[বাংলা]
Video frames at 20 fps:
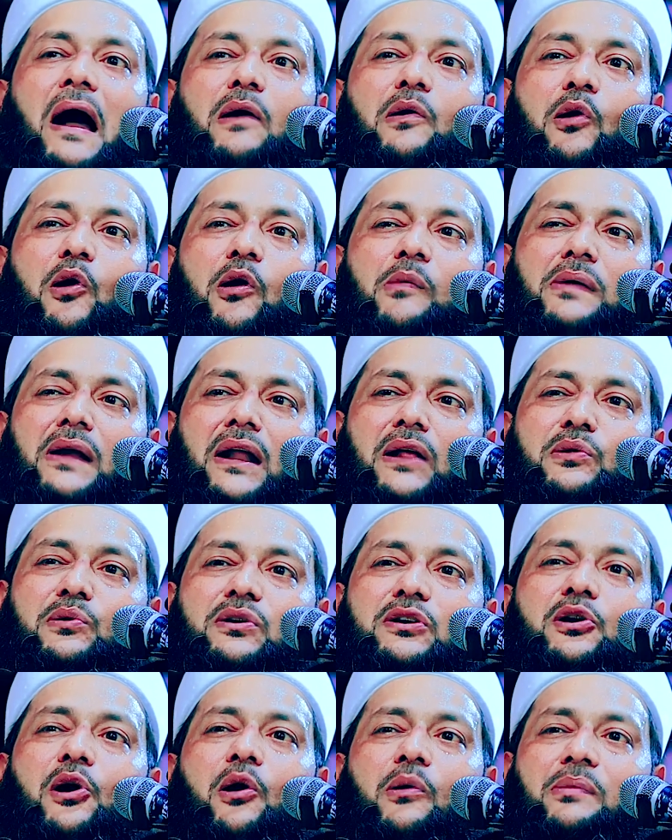পাগল হবে না তো
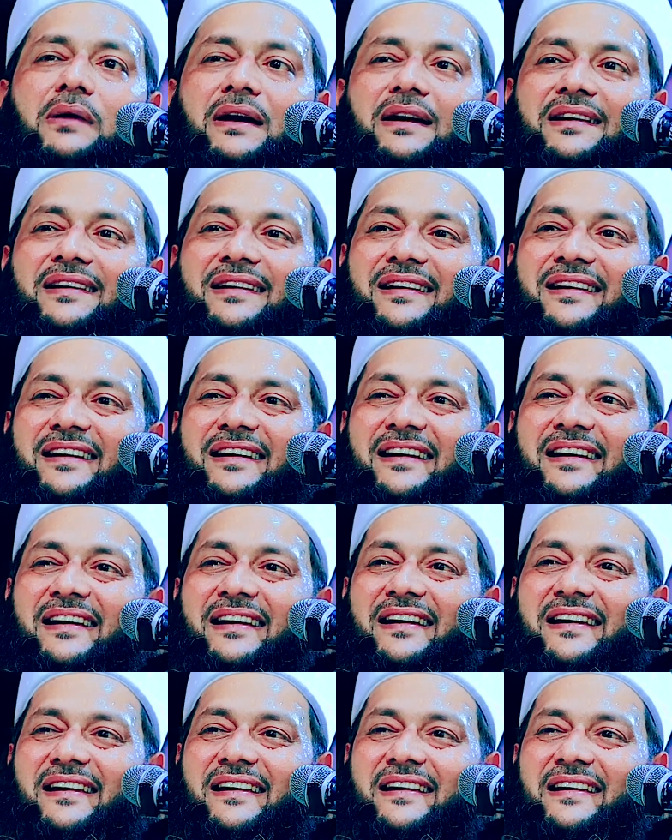কি হবে
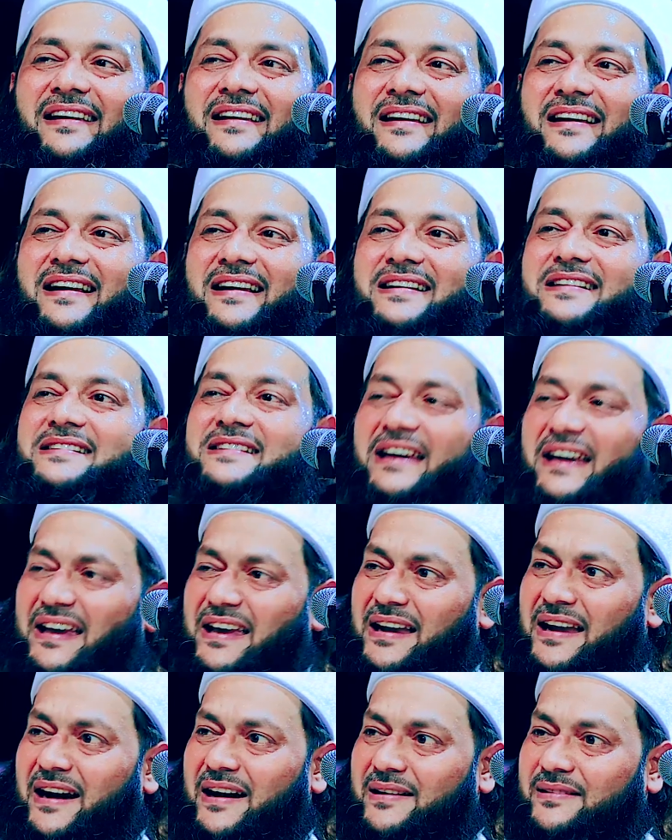ঠিক
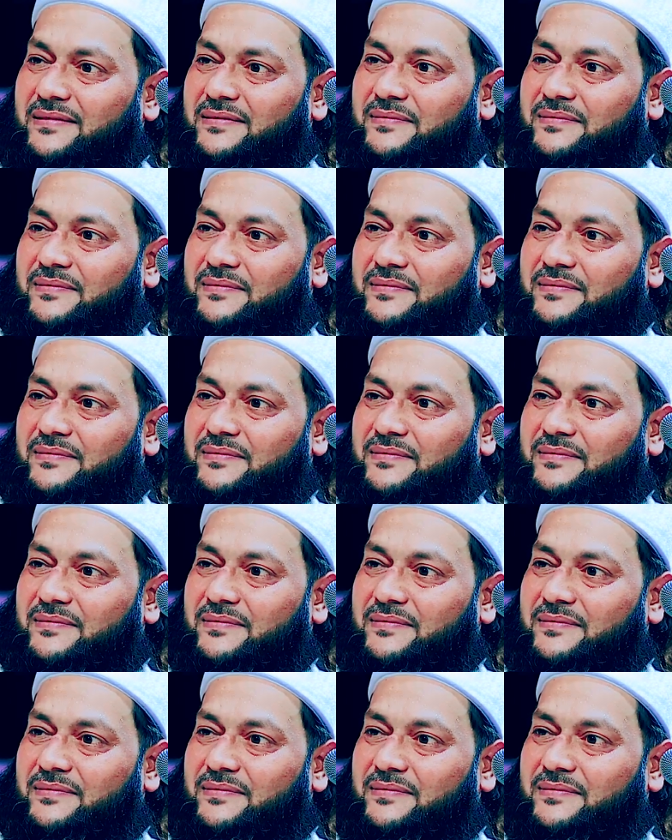কিনা